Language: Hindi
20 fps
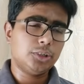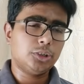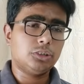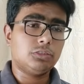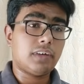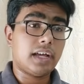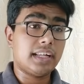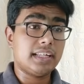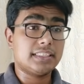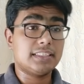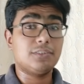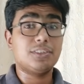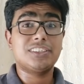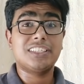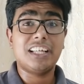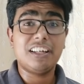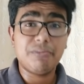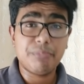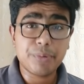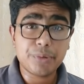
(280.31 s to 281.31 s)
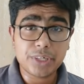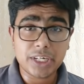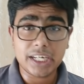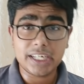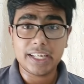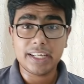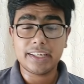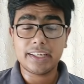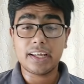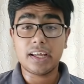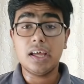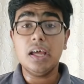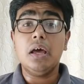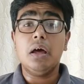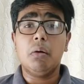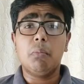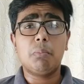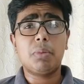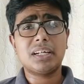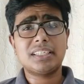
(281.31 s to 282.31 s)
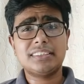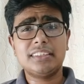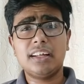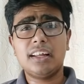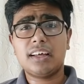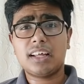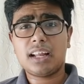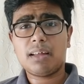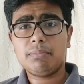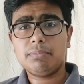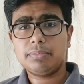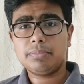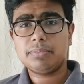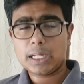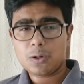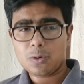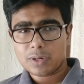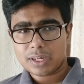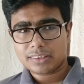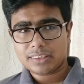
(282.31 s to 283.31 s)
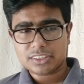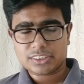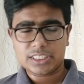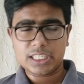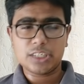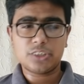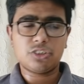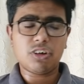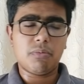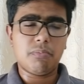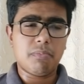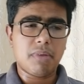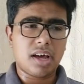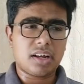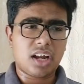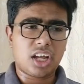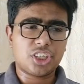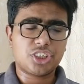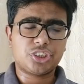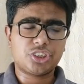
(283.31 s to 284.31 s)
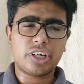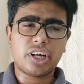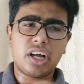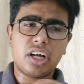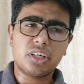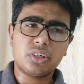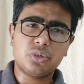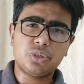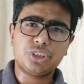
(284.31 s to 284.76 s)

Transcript: जो वायरस है वो सेल्फ म्यूटेटिंग है बट स्टिल अगर आप देखोगे इन द स्टेट्स ऑफ महाराष्ट्र